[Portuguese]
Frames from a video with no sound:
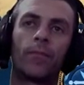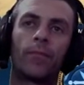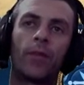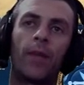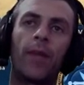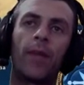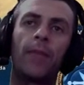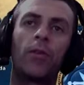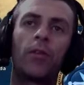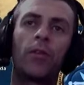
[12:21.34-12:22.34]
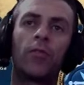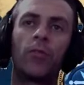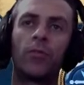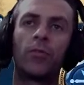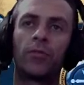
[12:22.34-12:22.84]
É bárbaro, então
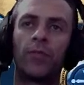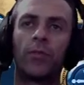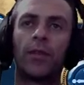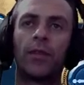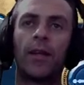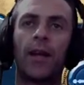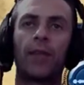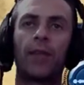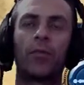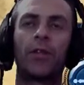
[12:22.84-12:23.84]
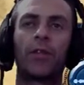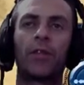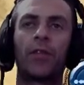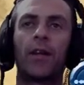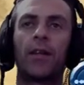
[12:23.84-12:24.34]
vamos, vamos atacar. Não vamos deixar
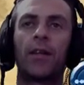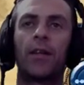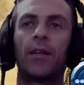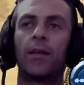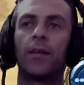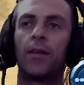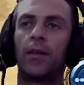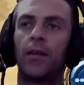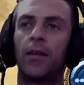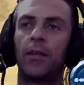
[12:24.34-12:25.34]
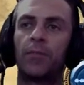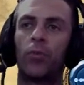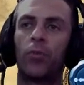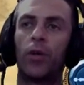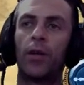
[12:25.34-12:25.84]
ficar aqui
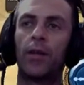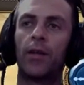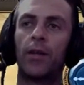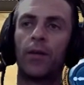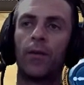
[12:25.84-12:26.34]
explorando aqui não.